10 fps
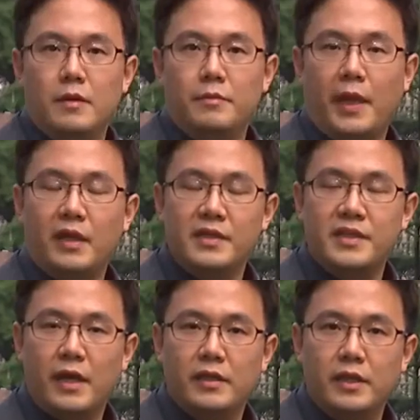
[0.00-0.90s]

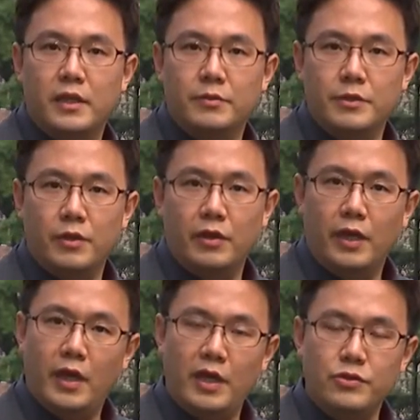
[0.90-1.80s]
뱅크사인이
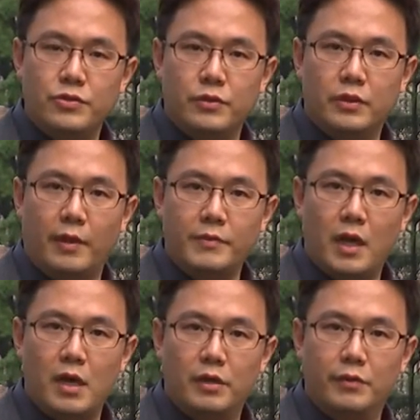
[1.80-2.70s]
금융거래의 한 축을
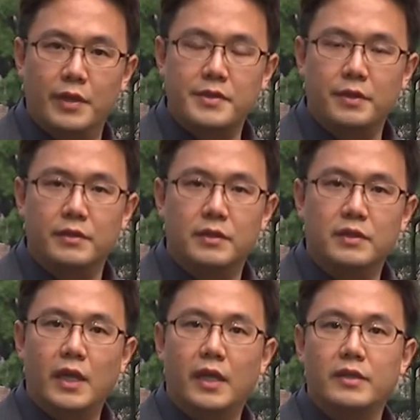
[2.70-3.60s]
담당하기 위해선
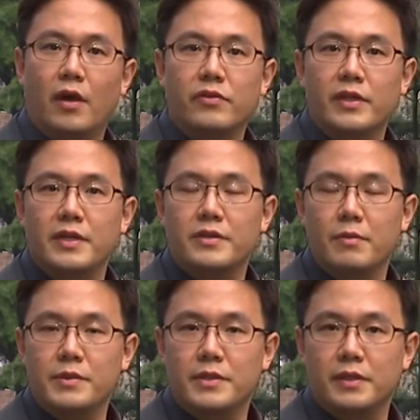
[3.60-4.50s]
은행 연계
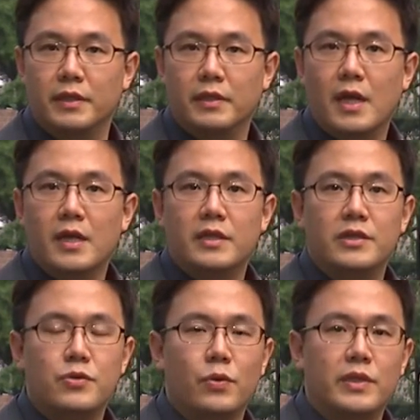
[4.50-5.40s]
서비스 등
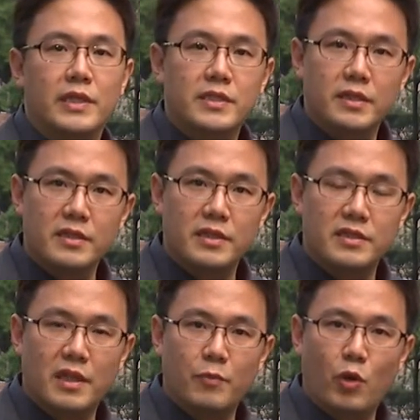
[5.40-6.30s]
기존 인증
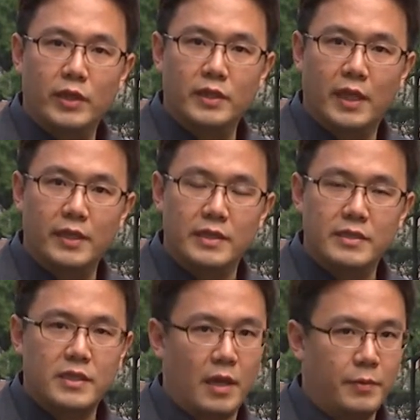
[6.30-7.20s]
시스템과는 다른
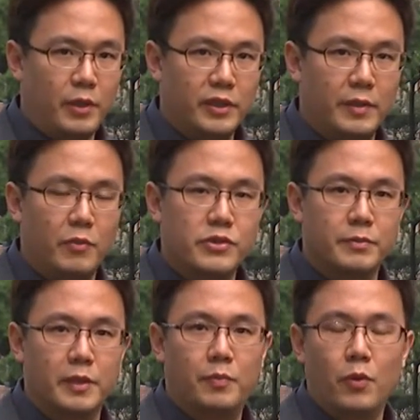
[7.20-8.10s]
차별화된
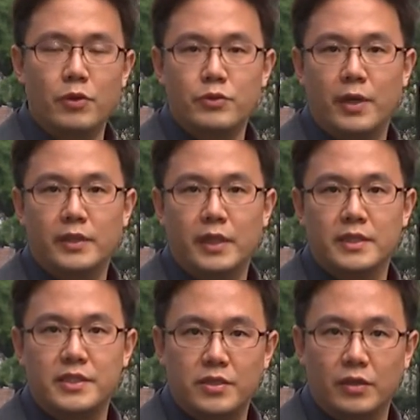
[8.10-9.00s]
모습을 보여줘야 한다는
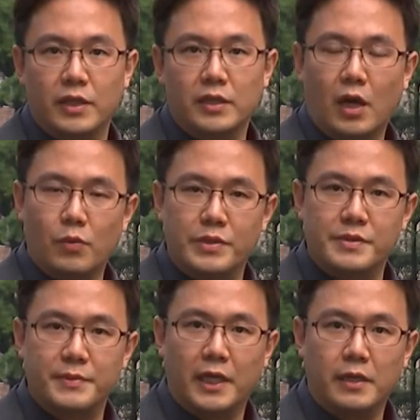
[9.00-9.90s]
지적이 나오고
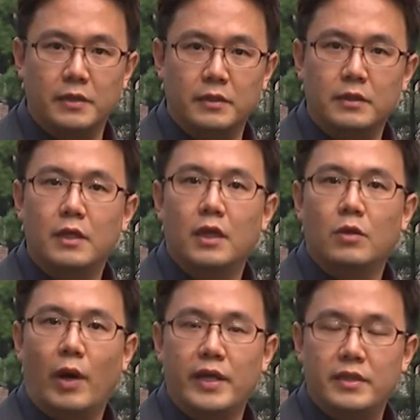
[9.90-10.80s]
있습니다.
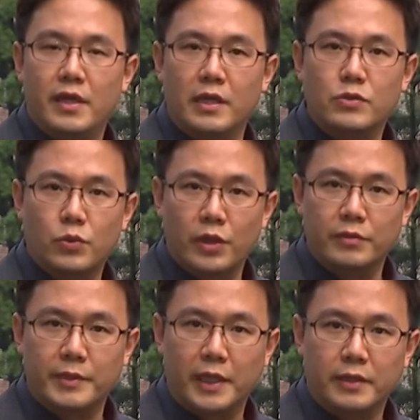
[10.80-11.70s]
와이티엔
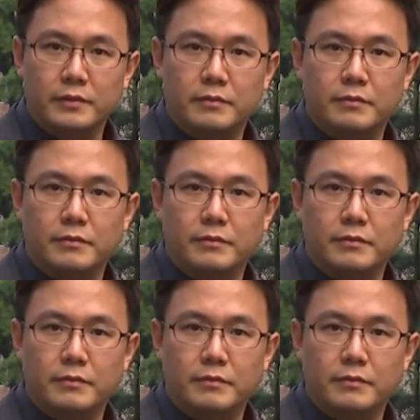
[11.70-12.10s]
조태현입니다.